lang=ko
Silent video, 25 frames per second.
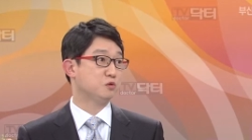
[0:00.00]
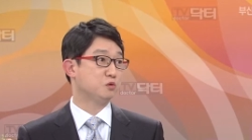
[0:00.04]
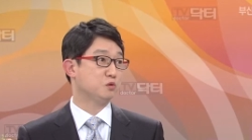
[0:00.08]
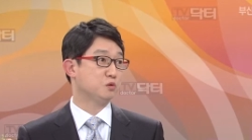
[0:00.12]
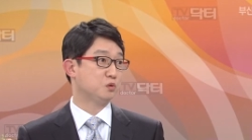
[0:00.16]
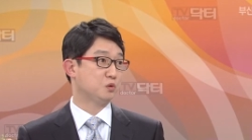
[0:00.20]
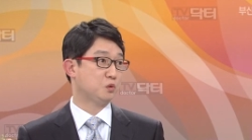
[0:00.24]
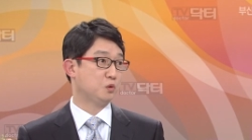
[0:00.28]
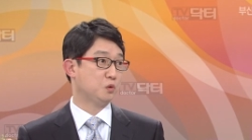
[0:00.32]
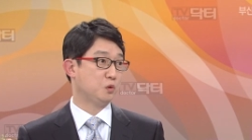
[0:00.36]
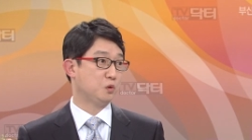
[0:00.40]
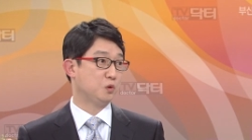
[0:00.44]
주로
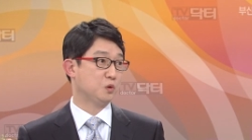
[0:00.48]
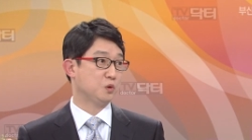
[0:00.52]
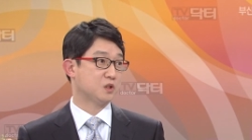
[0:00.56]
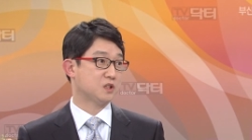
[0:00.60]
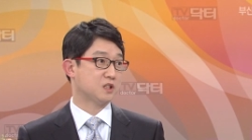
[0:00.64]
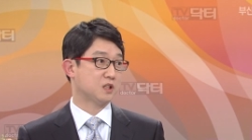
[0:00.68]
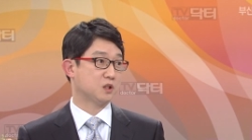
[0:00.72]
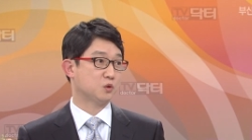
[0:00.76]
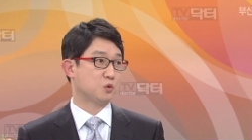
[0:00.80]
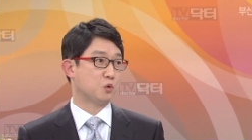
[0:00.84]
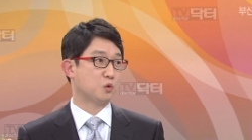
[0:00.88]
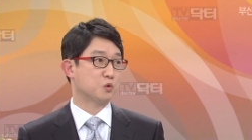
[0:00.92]
또 음,
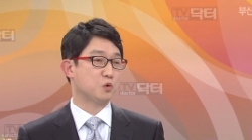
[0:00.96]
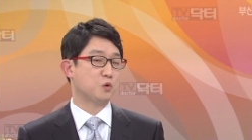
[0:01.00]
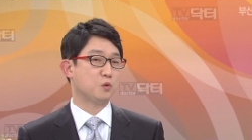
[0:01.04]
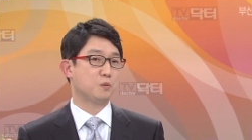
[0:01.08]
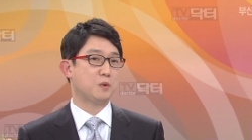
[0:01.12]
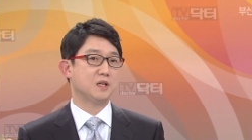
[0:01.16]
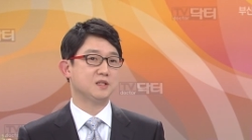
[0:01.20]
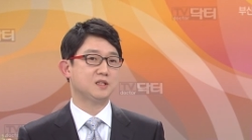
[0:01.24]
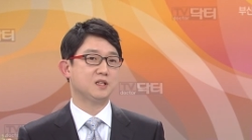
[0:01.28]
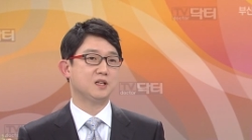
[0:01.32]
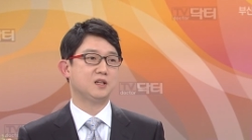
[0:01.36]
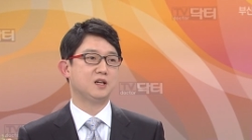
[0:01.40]
종종
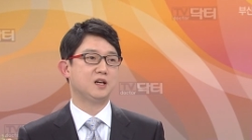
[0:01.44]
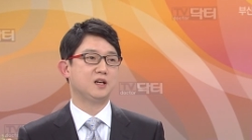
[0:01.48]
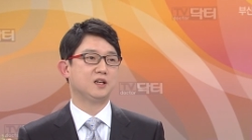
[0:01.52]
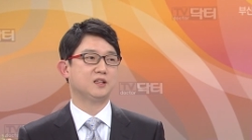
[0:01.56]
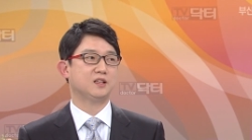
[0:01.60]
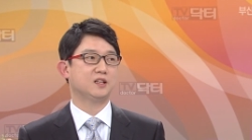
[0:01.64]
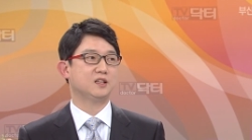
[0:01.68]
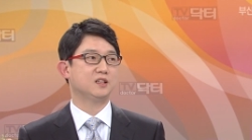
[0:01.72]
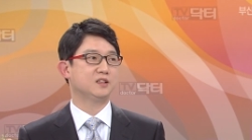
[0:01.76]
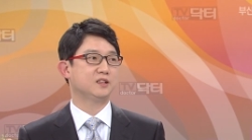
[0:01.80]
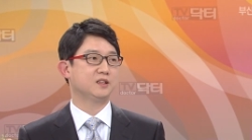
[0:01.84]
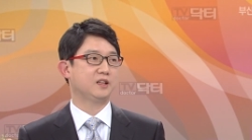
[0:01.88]
그러니까 발생하게
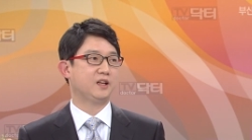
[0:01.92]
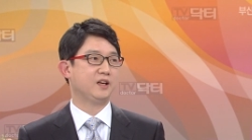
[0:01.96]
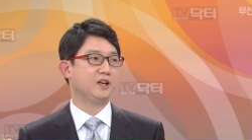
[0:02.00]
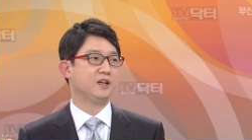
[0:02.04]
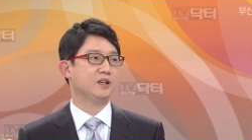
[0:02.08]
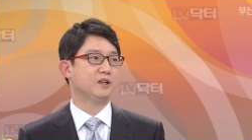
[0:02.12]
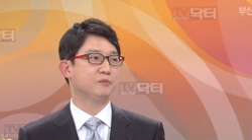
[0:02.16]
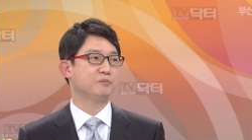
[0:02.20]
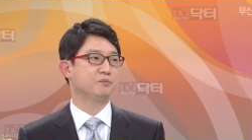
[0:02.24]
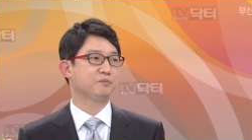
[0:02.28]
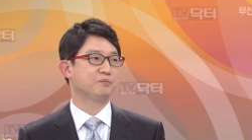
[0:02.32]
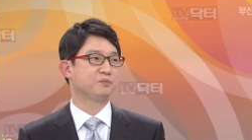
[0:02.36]
되는데 한번
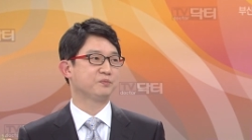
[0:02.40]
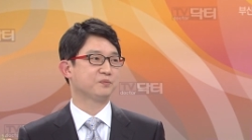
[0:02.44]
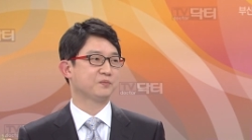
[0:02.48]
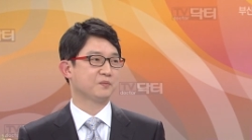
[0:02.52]
나타나서